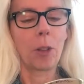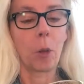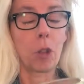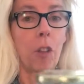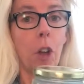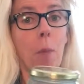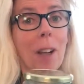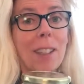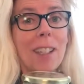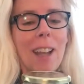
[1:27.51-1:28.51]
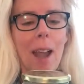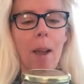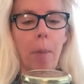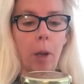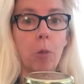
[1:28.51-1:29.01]
Donc, je vais commencer
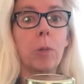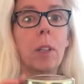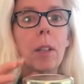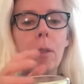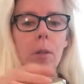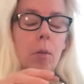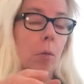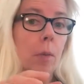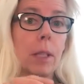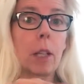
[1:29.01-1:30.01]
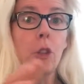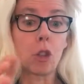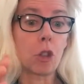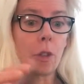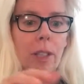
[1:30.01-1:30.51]
par goûter euh, celle que
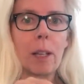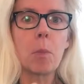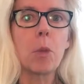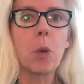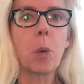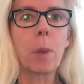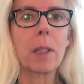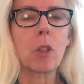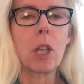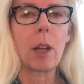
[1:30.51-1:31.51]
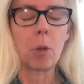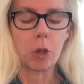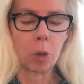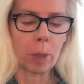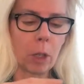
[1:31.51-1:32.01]
je connais le mieux parce que je la
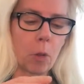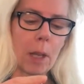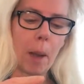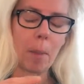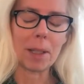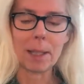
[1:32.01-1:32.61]
consomme régulièrement.